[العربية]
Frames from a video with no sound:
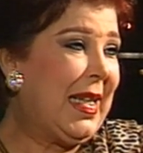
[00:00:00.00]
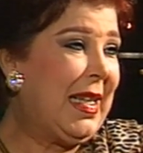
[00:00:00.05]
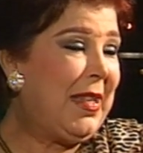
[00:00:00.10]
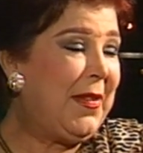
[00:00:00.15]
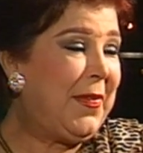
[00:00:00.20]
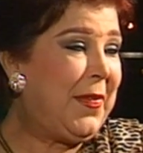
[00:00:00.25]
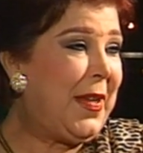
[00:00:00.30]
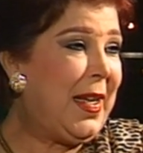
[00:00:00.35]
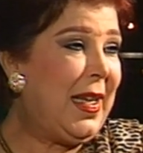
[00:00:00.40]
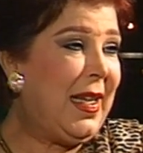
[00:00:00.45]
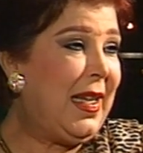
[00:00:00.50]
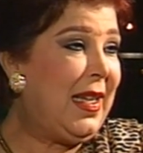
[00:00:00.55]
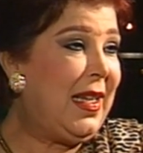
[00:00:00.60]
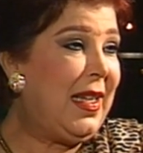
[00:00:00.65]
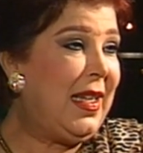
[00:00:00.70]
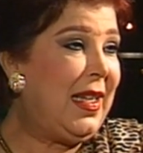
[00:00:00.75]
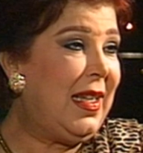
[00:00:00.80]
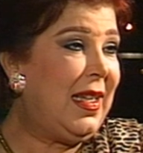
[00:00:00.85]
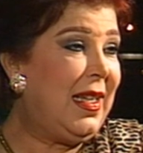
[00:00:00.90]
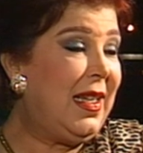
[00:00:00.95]

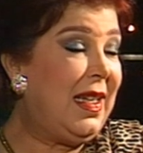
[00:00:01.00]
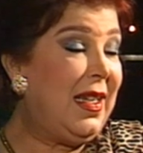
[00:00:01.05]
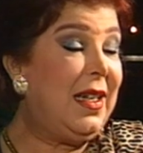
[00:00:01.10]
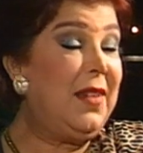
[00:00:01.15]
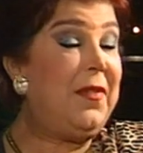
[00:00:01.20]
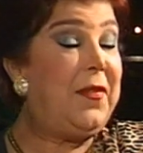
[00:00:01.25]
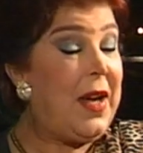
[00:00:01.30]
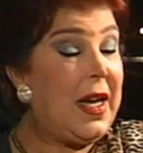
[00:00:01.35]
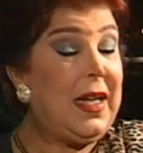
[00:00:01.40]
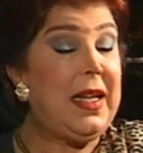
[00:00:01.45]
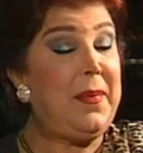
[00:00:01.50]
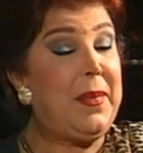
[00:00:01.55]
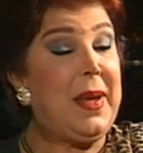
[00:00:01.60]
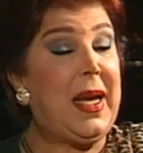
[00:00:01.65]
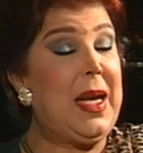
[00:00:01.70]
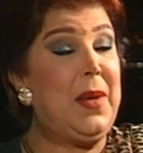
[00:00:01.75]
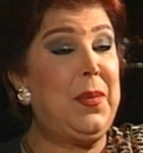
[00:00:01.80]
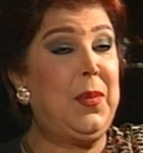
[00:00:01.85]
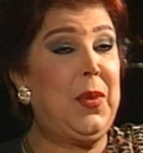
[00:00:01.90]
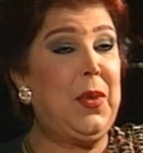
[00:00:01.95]
ففعلا
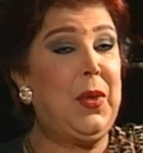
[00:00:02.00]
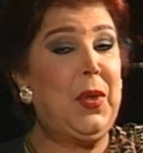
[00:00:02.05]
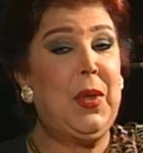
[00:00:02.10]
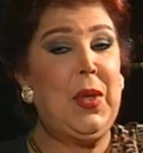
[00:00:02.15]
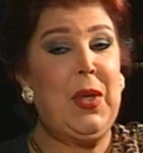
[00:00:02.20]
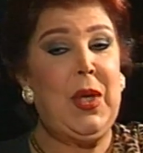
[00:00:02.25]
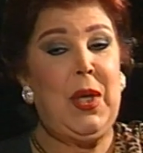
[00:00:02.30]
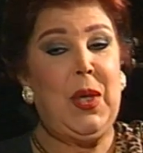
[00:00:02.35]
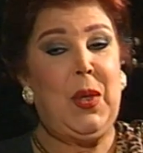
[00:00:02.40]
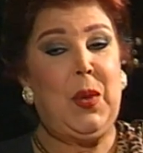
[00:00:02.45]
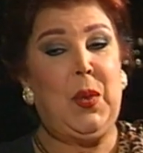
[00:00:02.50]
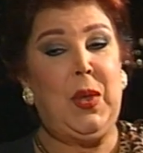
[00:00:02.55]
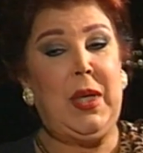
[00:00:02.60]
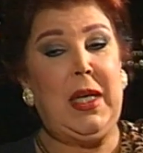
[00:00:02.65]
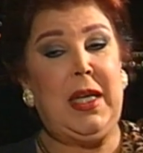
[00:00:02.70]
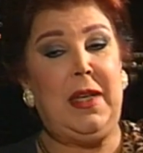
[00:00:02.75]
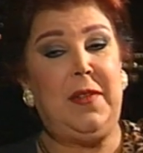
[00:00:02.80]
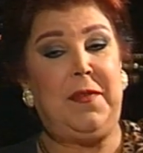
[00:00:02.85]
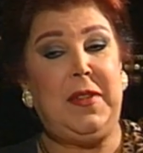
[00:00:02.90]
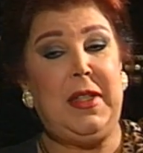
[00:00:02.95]
بحبه
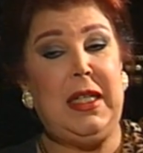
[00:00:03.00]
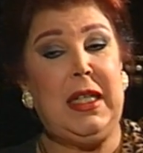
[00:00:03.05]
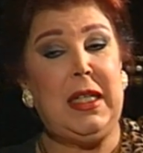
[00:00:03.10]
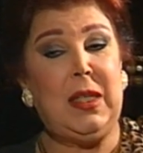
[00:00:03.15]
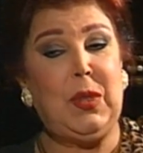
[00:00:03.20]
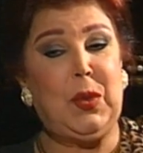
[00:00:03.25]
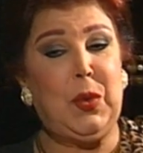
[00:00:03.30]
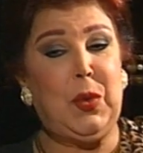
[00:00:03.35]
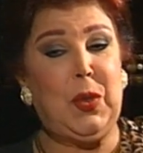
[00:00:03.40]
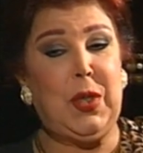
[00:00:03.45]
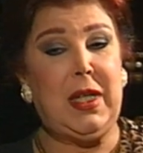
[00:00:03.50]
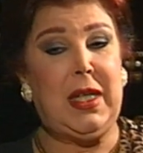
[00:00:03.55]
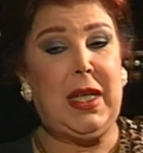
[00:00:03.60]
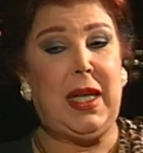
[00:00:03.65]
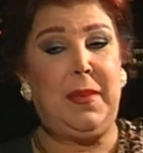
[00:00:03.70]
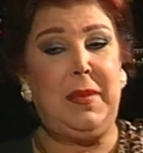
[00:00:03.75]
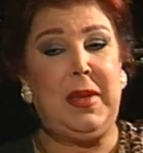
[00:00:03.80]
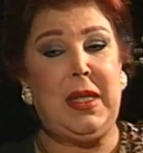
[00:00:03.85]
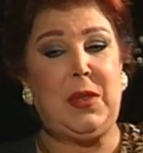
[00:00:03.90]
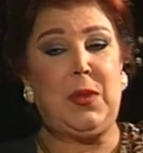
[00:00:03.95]
وفي دور
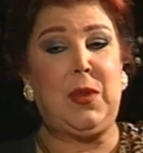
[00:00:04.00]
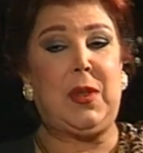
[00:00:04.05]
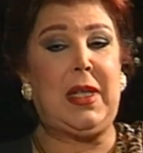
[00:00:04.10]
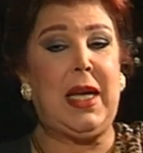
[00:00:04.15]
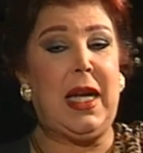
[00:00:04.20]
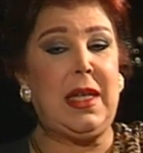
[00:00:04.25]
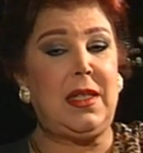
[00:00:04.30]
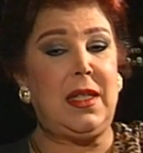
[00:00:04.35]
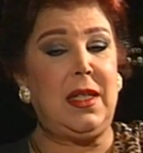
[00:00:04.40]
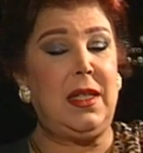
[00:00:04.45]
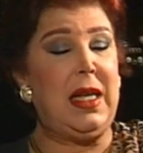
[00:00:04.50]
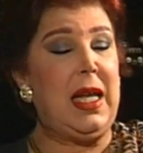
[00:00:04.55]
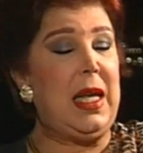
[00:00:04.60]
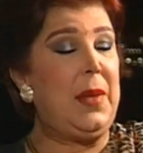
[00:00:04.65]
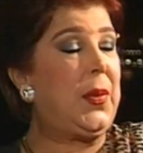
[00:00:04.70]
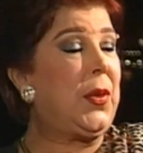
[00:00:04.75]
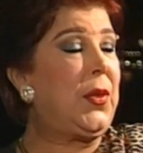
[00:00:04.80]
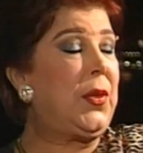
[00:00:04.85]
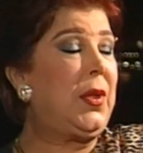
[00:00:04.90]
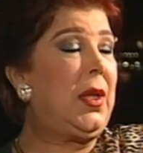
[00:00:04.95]
لعبته كاترين
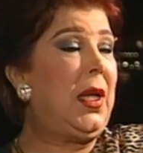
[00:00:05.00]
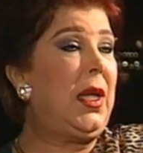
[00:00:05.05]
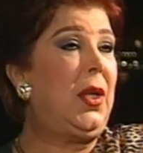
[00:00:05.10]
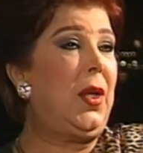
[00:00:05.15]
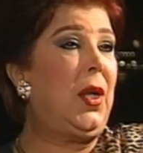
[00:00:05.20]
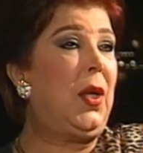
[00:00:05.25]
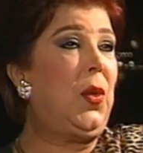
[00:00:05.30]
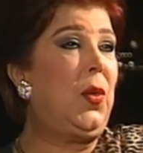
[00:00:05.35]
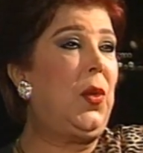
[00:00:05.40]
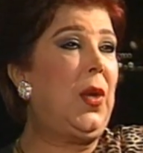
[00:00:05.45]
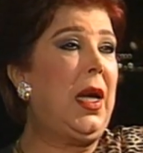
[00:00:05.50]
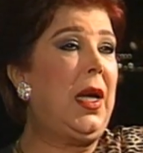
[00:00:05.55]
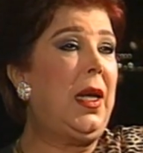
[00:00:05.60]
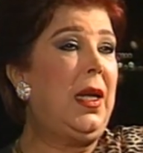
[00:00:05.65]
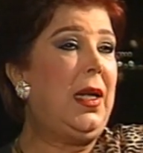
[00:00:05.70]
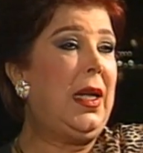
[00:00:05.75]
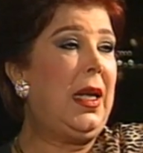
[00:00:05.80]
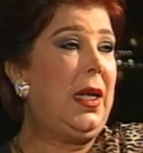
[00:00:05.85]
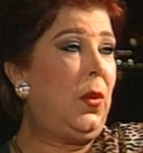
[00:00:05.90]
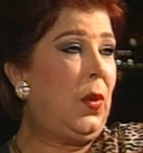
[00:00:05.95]
هيبرن اللي هو
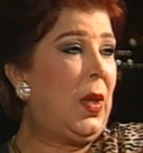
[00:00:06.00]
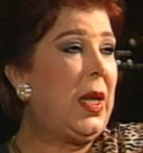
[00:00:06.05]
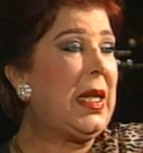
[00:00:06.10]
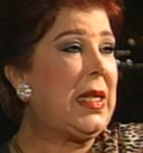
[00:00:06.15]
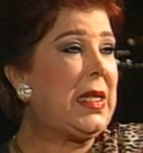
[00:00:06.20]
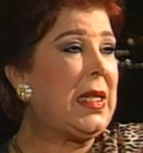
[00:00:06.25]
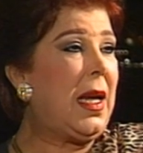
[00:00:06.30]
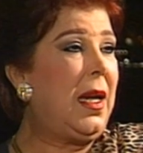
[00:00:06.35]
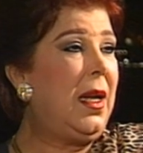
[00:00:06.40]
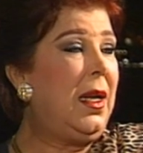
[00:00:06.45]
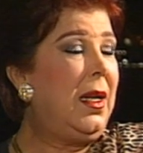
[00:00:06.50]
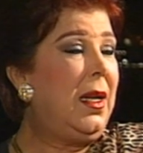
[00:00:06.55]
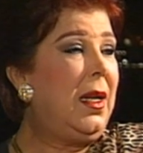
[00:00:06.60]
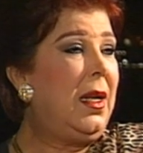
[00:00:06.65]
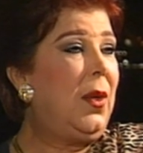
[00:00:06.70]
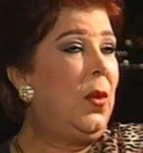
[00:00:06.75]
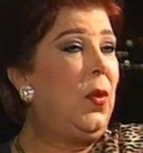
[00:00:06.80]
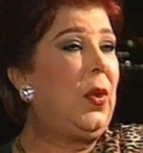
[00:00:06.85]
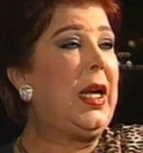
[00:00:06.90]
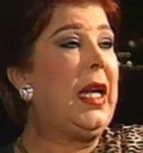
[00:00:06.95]
الوارثة
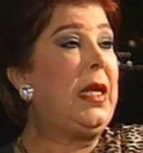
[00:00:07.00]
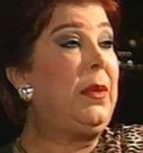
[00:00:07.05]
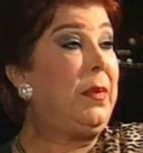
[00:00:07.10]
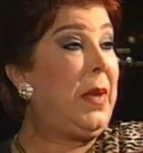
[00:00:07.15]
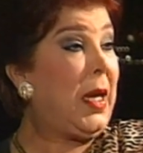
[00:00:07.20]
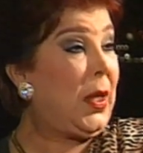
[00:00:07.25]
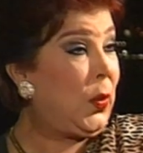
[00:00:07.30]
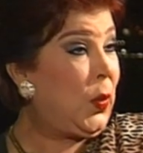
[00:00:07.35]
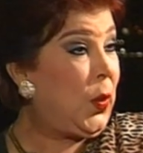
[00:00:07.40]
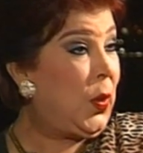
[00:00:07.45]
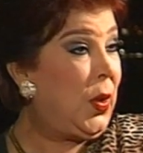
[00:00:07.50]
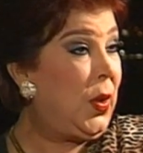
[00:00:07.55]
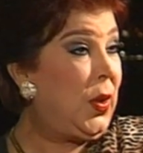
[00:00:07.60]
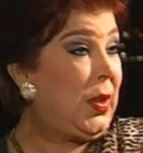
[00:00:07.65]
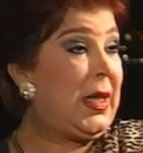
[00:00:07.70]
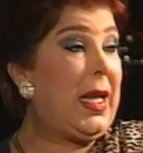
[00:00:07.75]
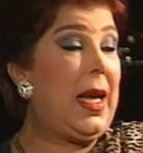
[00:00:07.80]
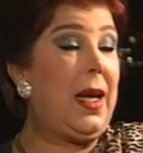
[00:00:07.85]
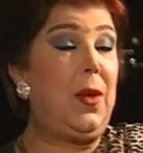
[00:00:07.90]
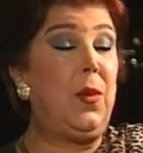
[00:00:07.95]
وكانت برضو
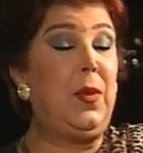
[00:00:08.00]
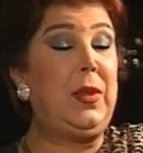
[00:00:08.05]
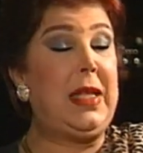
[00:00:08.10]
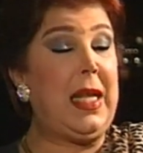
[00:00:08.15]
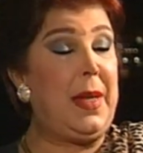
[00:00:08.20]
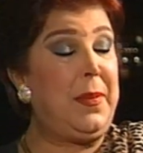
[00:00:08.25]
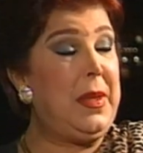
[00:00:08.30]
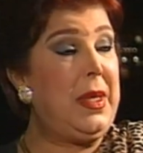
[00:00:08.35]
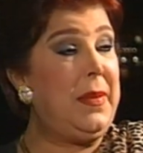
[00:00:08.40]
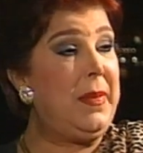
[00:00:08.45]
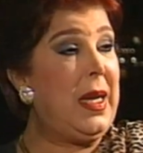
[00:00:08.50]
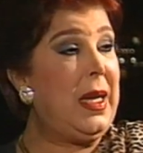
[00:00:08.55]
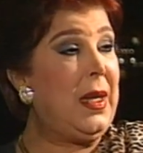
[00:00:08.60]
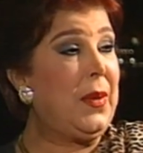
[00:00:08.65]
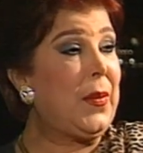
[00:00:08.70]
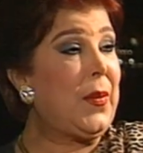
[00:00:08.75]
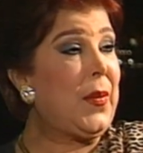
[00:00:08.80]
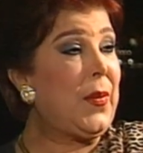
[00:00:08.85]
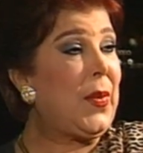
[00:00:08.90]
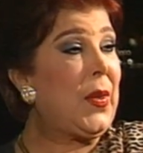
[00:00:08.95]
دميمة
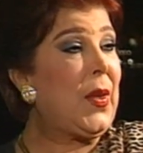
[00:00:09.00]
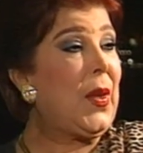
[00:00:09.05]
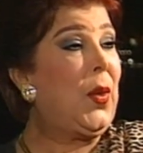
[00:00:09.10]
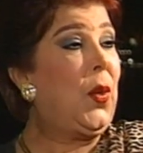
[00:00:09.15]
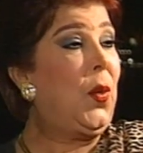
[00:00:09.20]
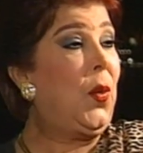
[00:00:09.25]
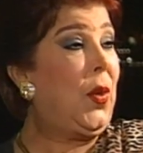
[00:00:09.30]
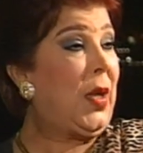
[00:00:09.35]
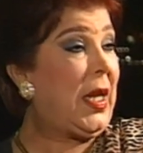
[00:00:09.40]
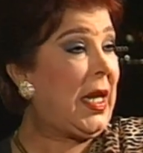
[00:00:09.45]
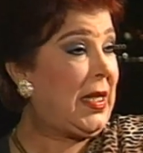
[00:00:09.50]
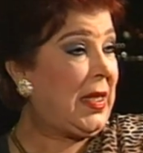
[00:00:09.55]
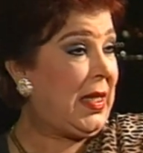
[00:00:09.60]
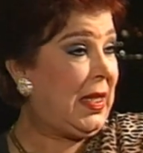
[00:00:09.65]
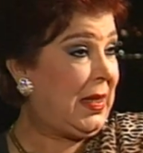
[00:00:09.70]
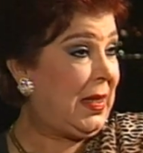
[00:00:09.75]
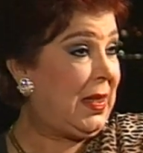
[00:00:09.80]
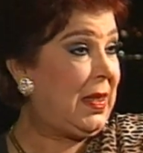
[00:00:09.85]
ورثت